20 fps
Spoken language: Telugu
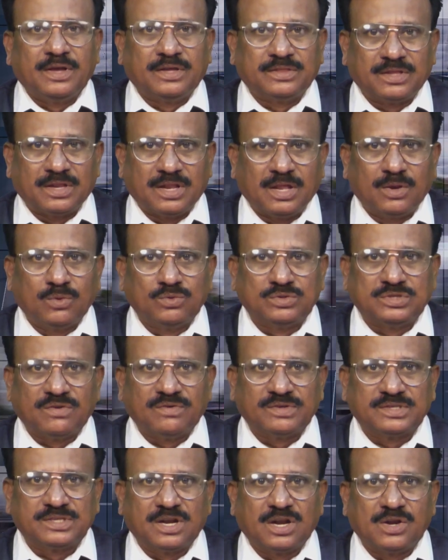గత నాలుగు
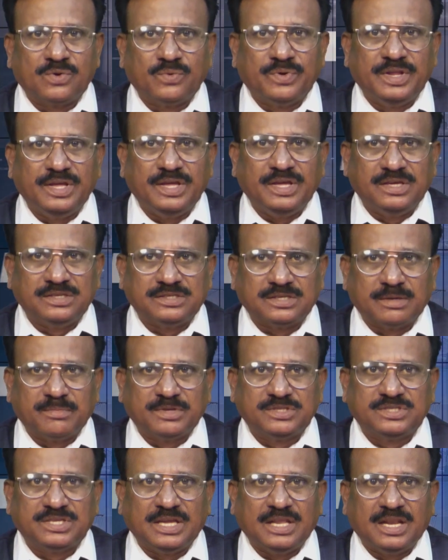సంవత్సరాల నుండి ఈ
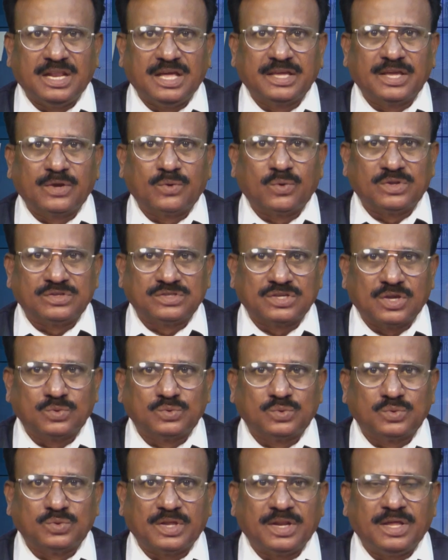సమస్య ఇలాగే
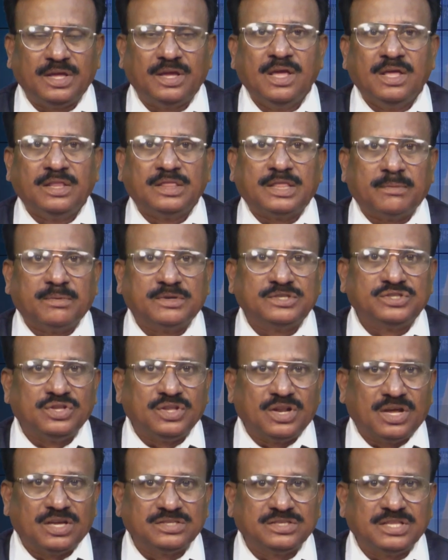కొనసాగుతుందని తమ
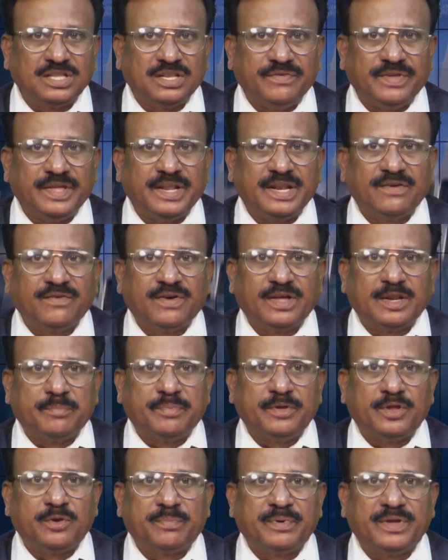స్థిరాస్తిని వేరే
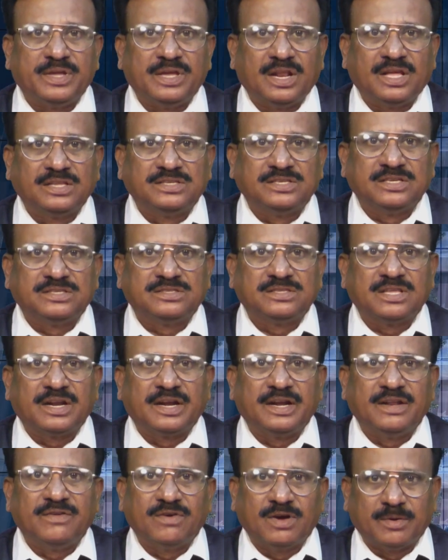వారి పేరుపై ఎలా
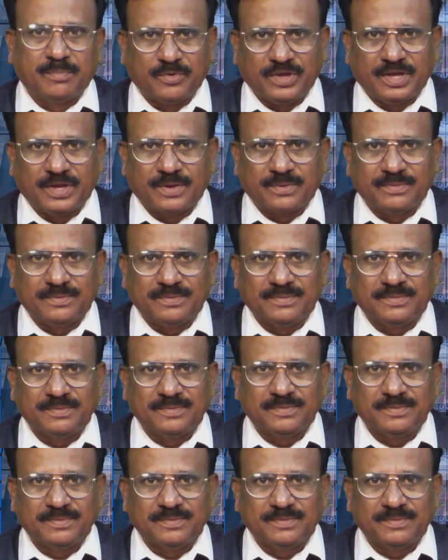చేస్తారని వాపోయారు